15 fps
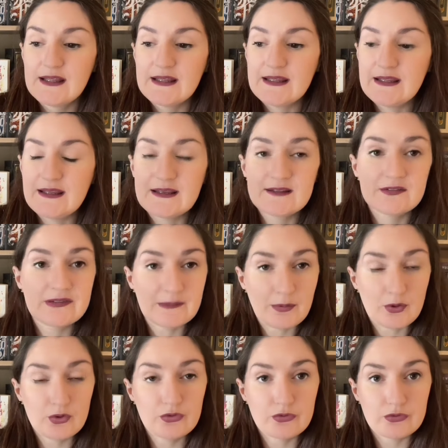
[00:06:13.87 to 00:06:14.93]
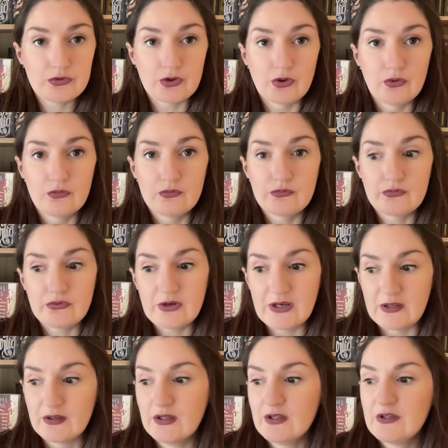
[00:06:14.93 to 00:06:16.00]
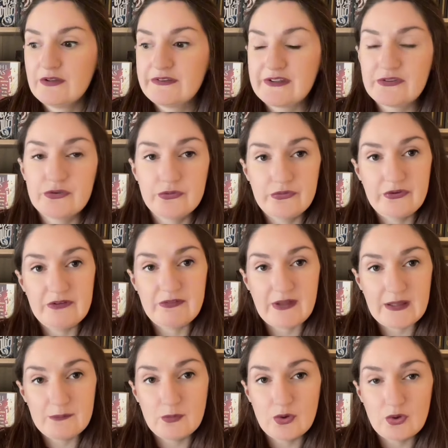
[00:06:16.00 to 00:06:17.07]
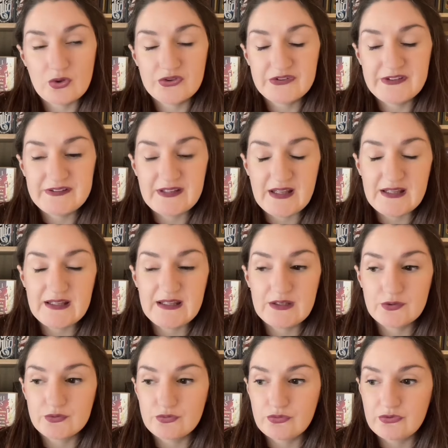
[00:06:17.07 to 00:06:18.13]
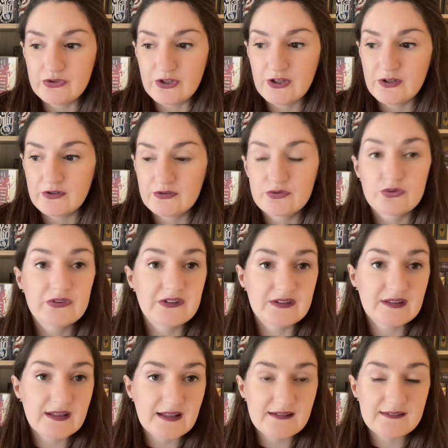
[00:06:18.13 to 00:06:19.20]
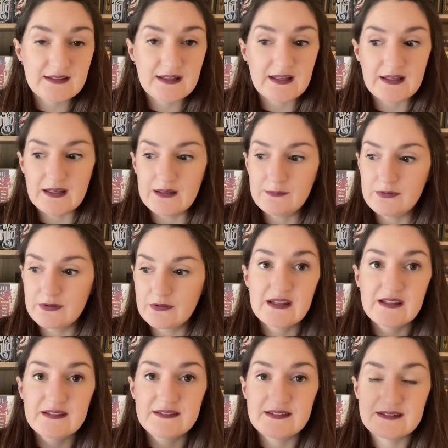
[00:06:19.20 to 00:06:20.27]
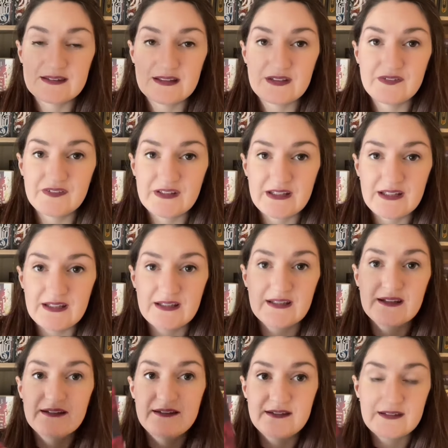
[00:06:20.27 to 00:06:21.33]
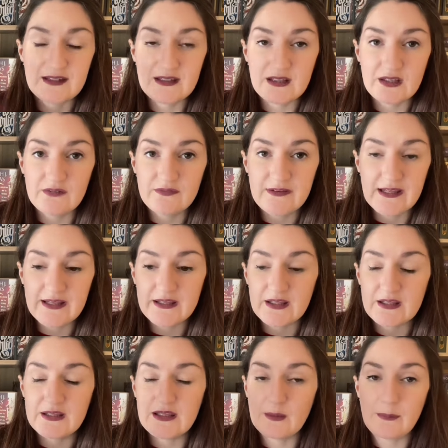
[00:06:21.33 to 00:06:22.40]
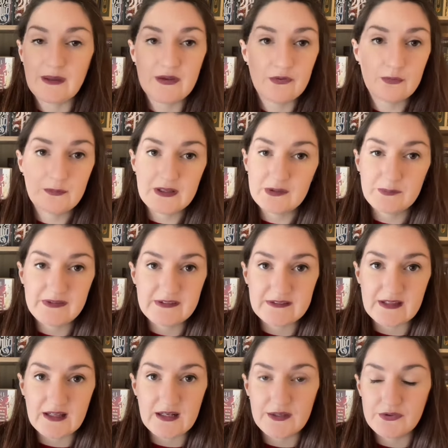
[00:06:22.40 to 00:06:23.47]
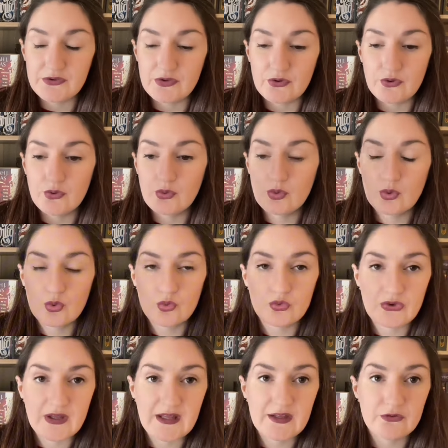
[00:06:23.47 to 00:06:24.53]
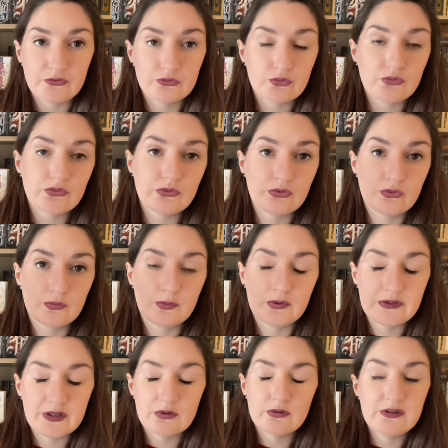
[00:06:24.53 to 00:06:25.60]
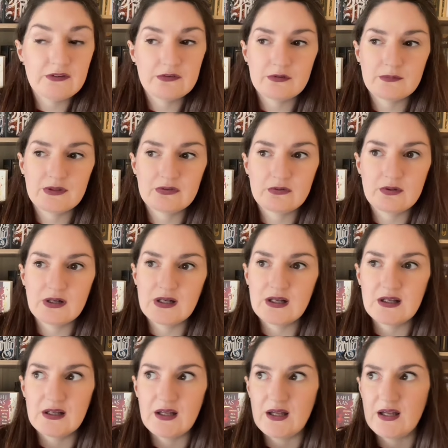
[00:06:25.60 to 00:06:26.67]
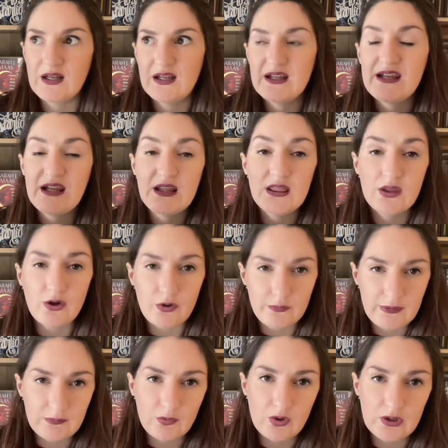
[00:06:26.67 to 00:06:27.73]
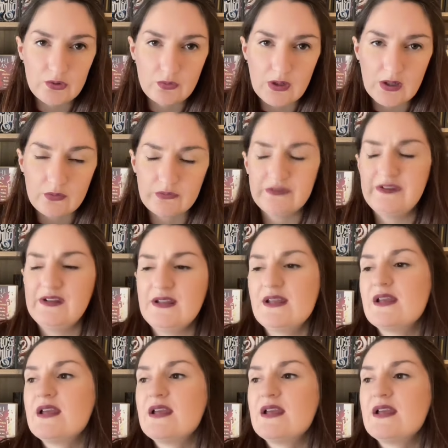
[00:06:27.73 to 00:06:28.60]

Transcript: et que ça prend son temps. Voilà. Ça se fait vraiment en détail et en douceur, donc c'est très agréable, c'est très frais, c'est très green flag, il n'y a pas de mec bizarre là-dedans. Au contraire, je trouve que le protagoniste masculin a énormément à nous raconter,